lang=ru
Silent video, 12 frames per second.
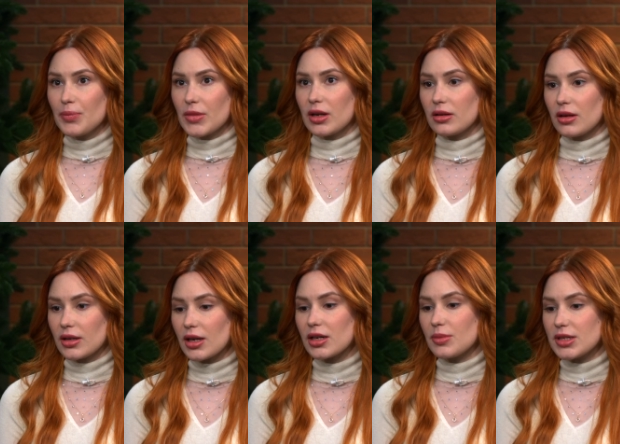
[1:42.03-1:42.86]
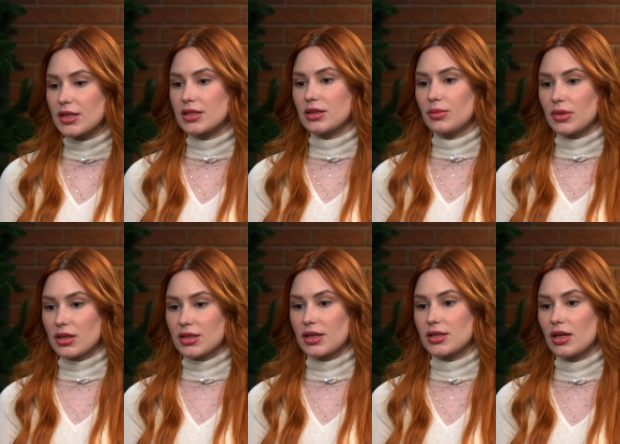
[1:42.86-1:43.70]
э, открытым текстом
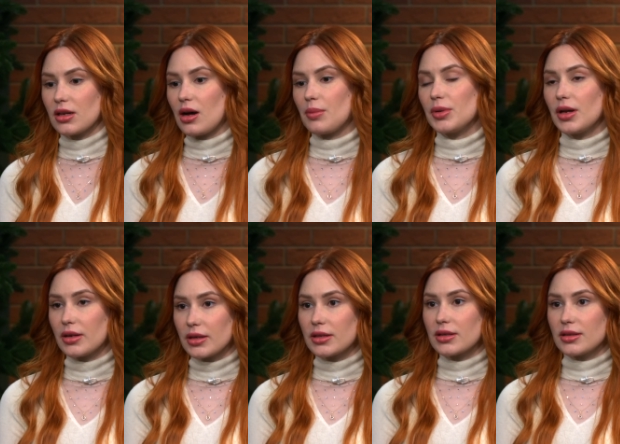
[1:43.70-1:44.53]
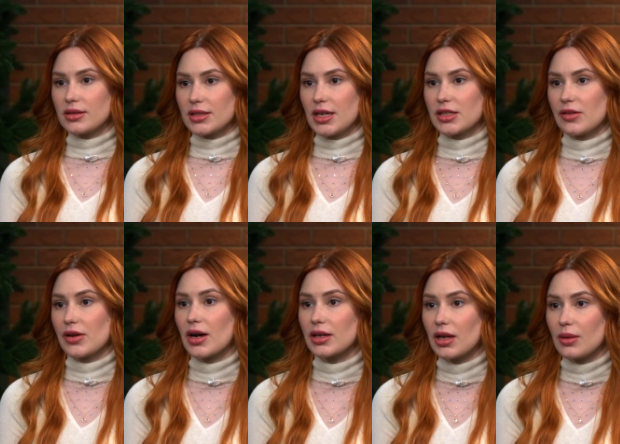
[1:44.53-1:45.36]
рассказал о планах следствия,
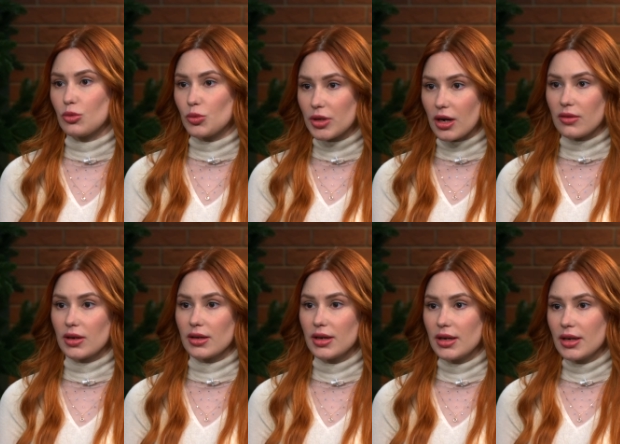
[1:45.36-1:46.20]
когда опубликовал